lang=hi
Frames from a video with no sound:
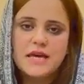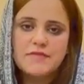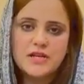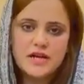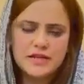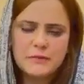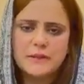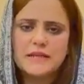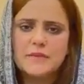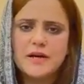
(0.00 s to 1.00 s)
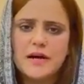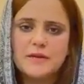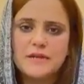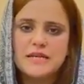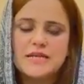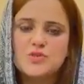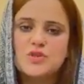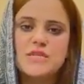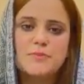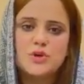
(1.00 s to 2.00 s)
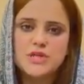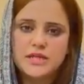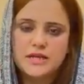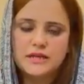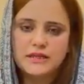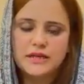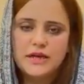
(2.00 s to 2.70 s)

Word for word: इवन आर्टिकल पंद्रह भी गालिबन ये इसको सपोर्ट ही नहीं करते